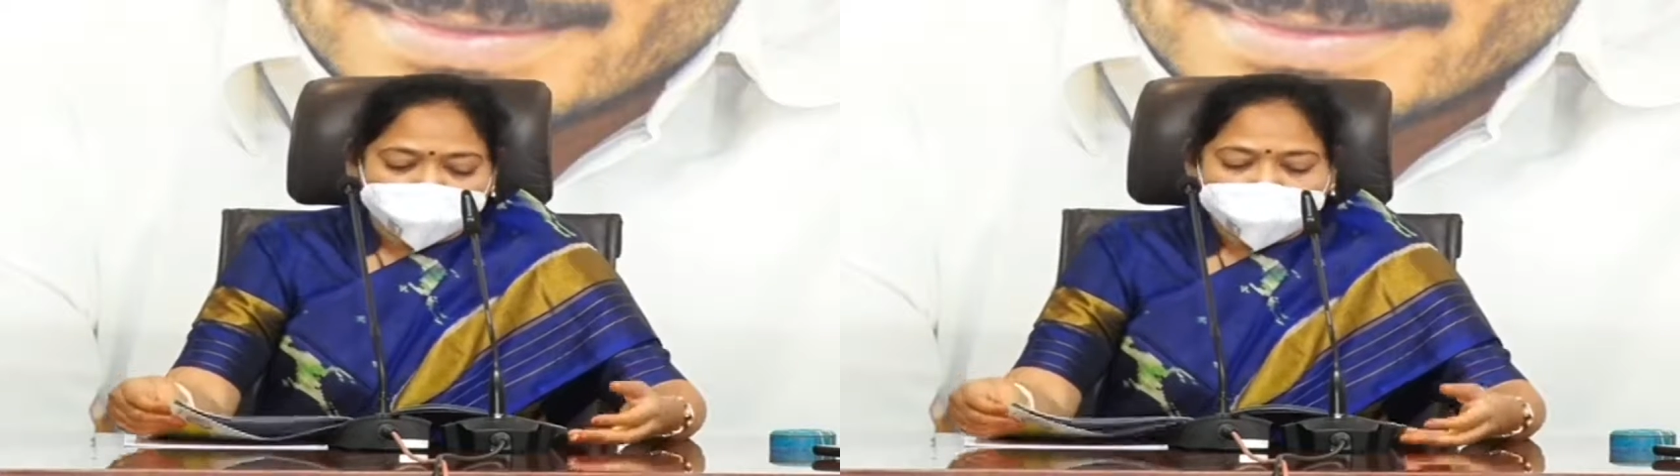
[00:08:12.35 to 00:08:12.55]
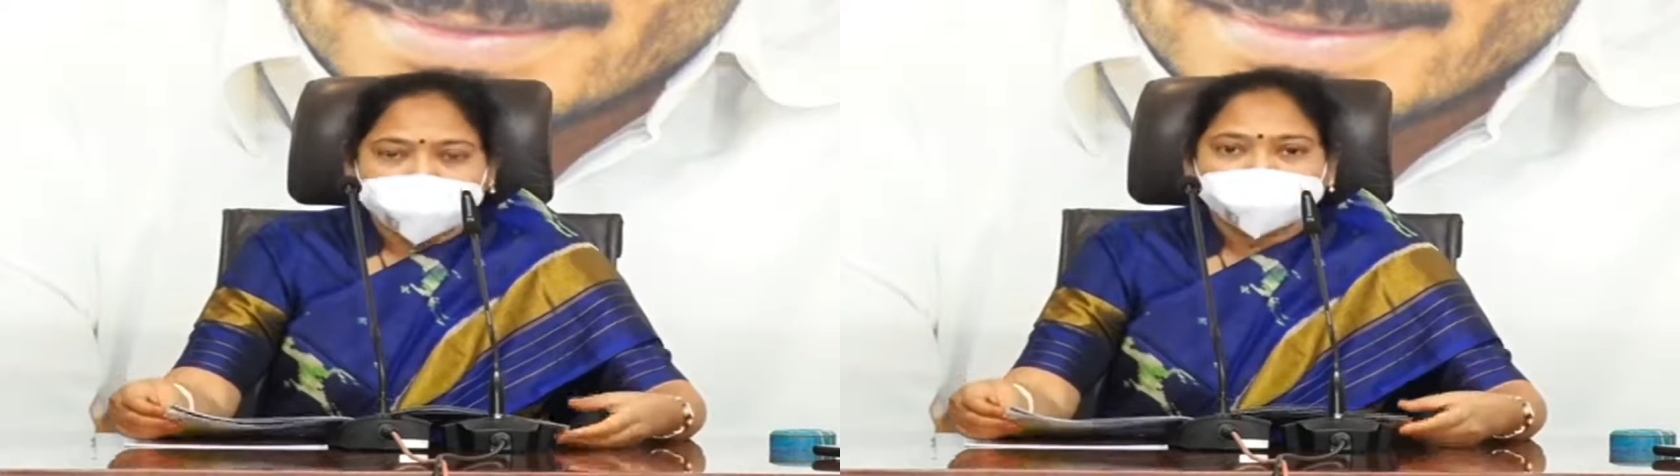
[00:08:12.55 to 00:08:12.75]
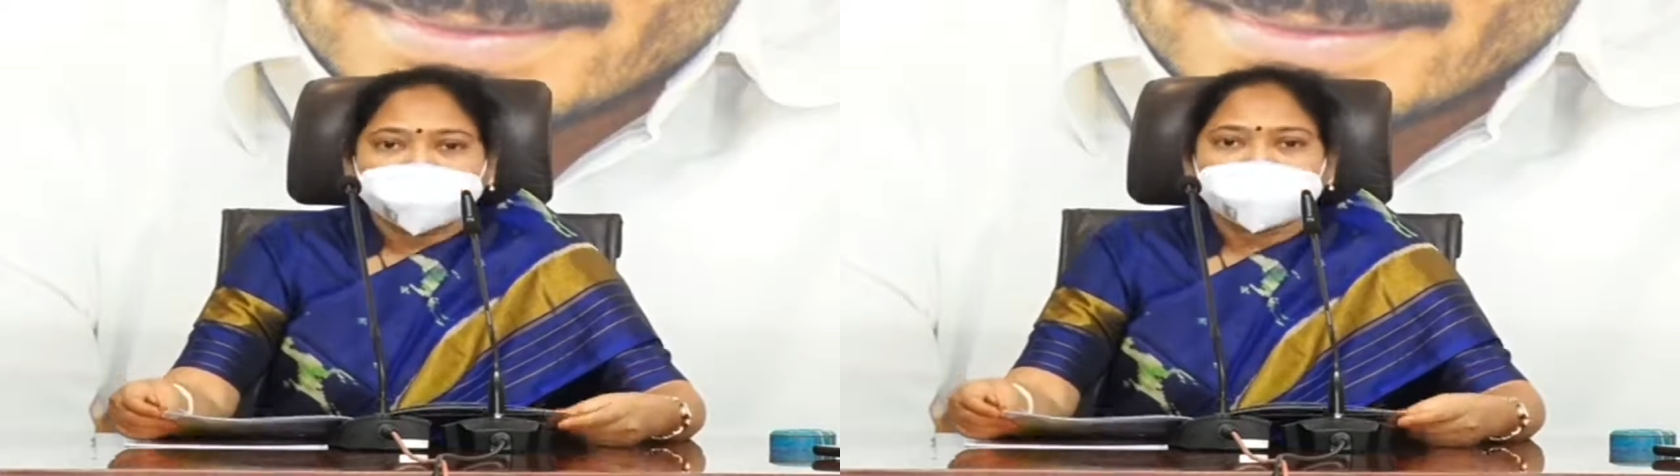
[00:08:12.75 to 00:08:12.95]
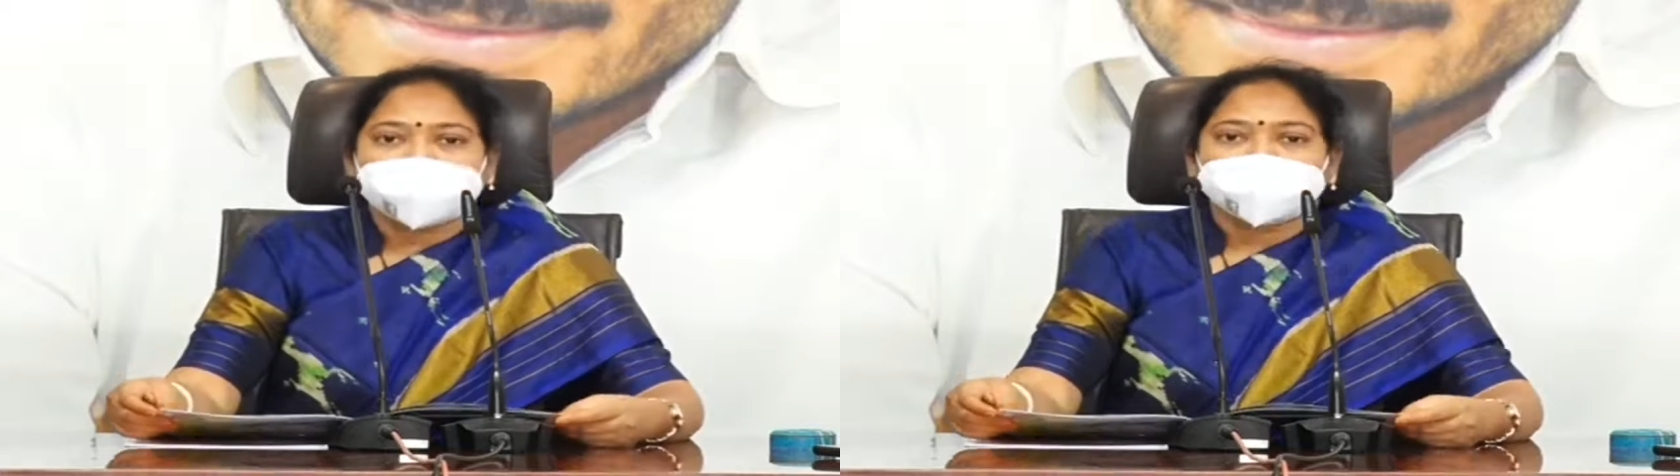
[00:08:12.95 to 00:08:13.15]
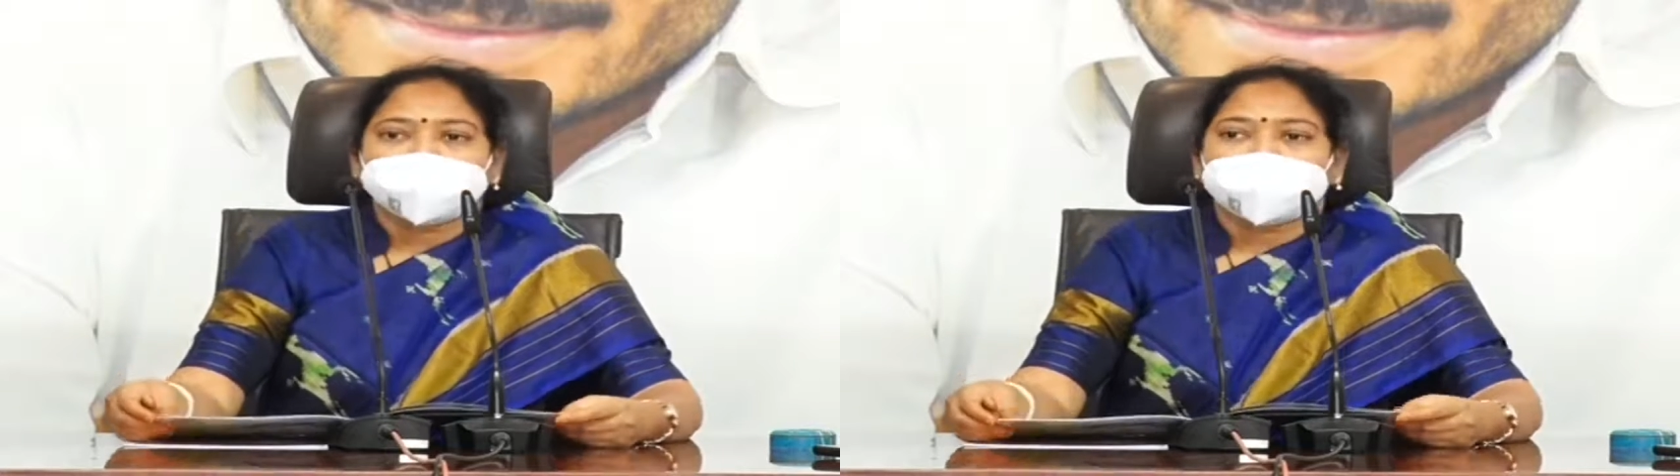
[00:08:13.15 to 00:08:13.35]
మరి
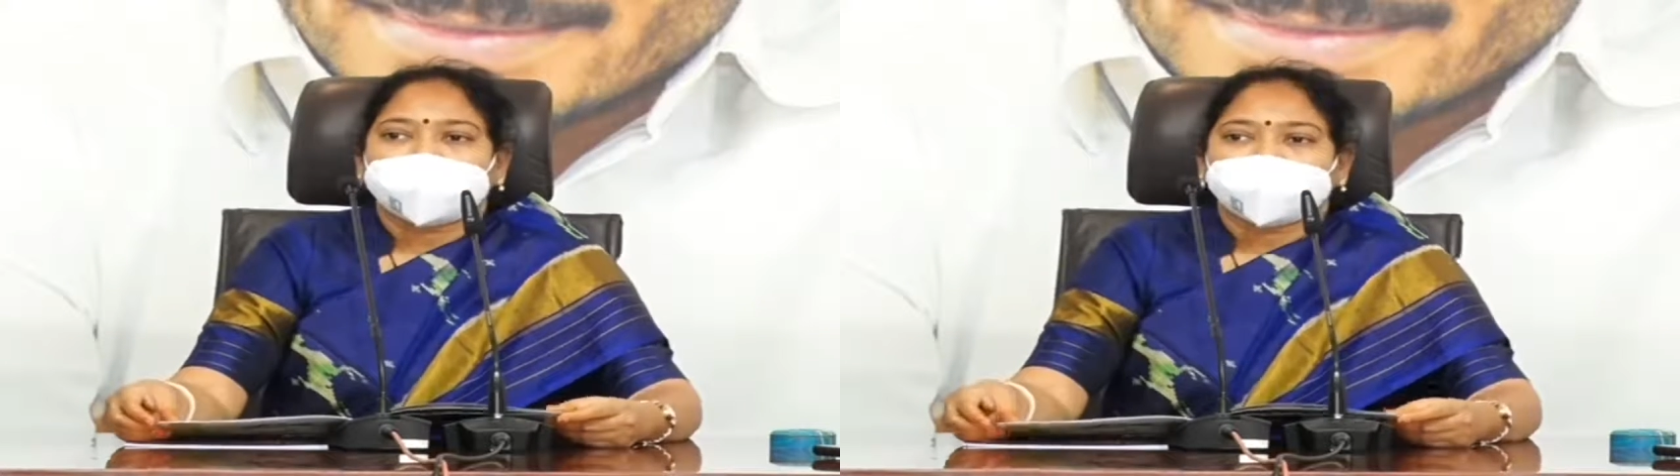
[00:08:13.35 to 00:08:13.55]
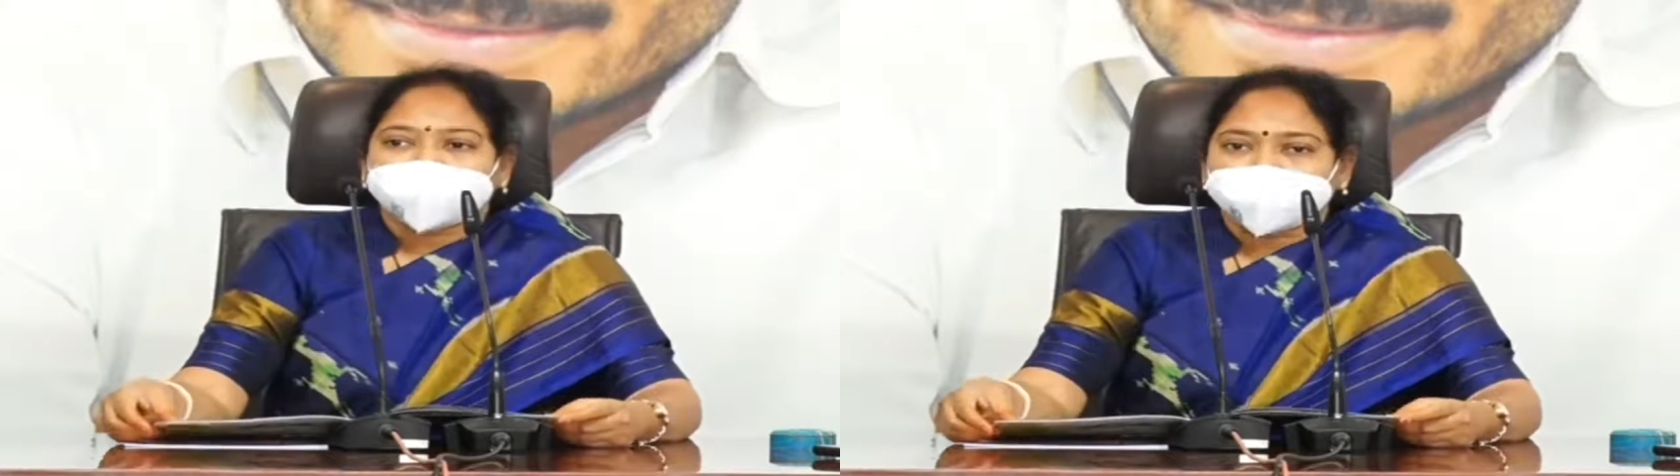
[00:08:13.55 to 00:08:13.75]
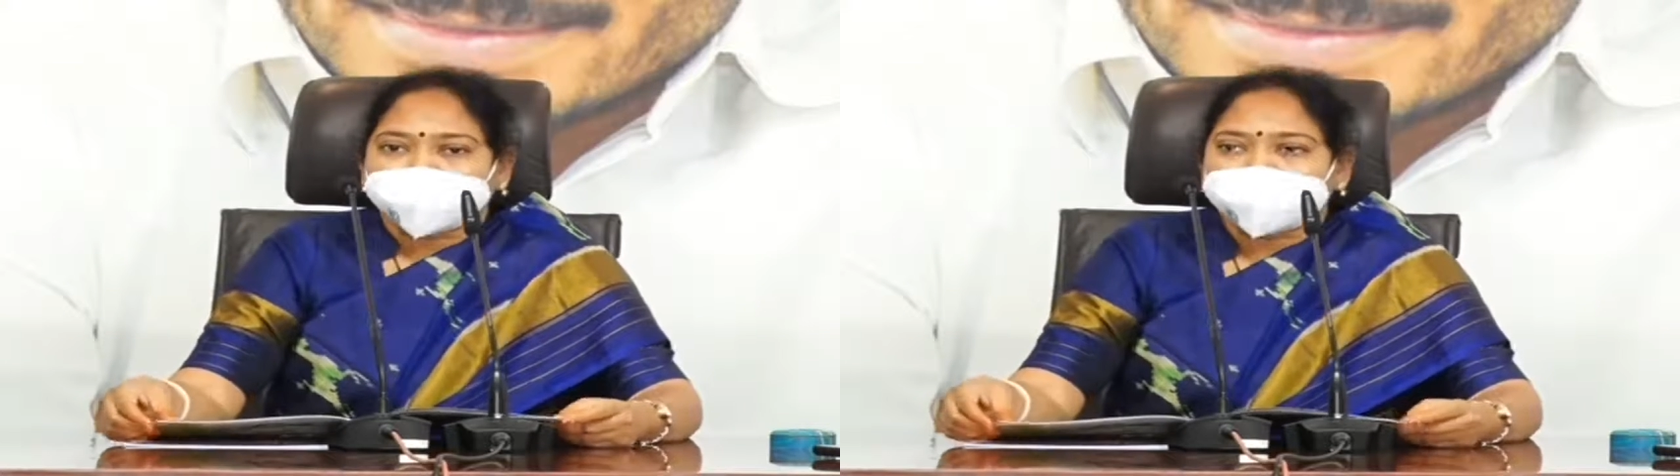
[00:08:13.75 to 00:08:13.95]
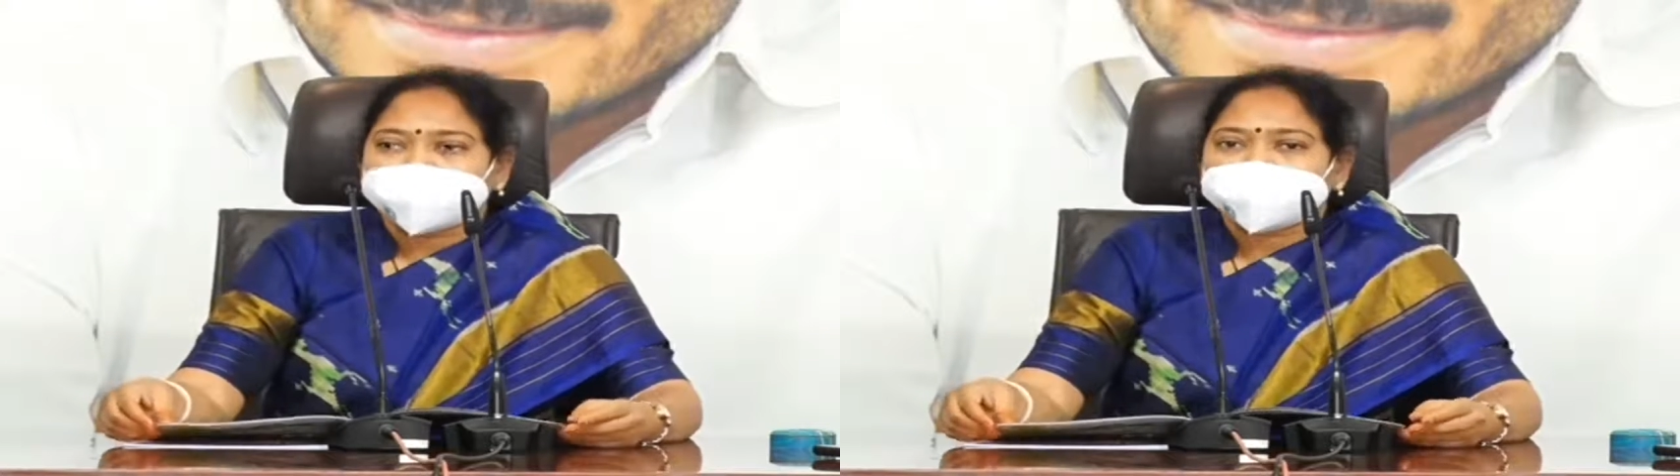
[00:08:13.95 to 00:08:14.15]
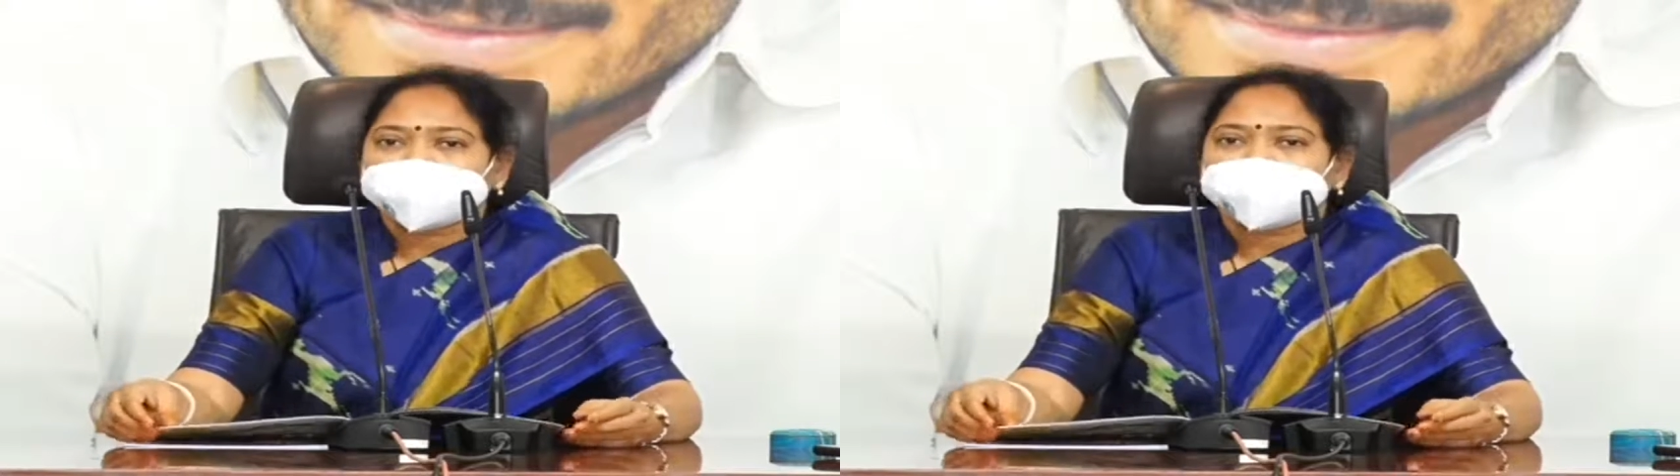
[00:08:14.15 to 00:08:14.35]
అంతేకాకుండా
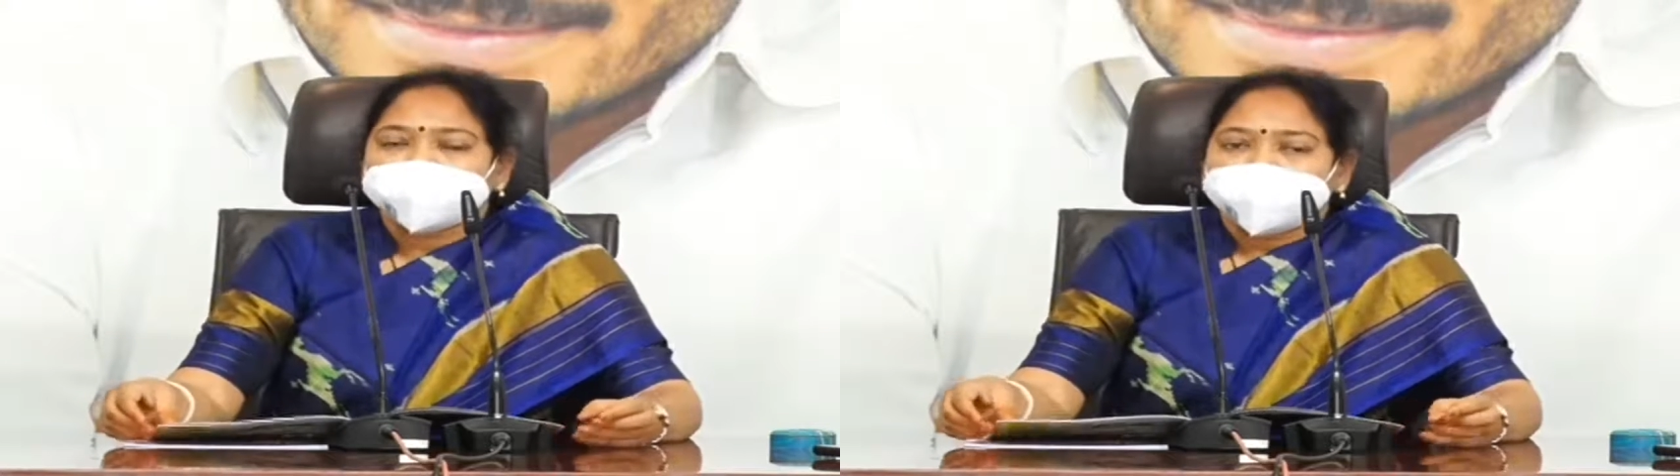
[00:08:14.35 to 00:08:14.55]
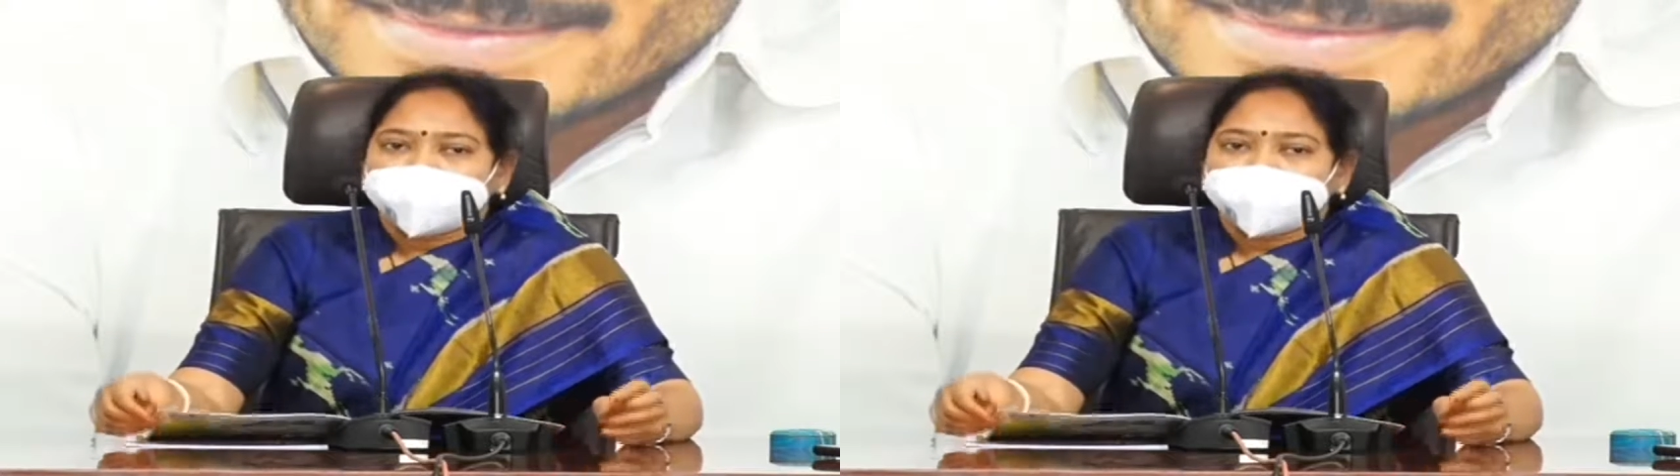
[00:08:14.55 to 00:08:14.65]
ఈరోజు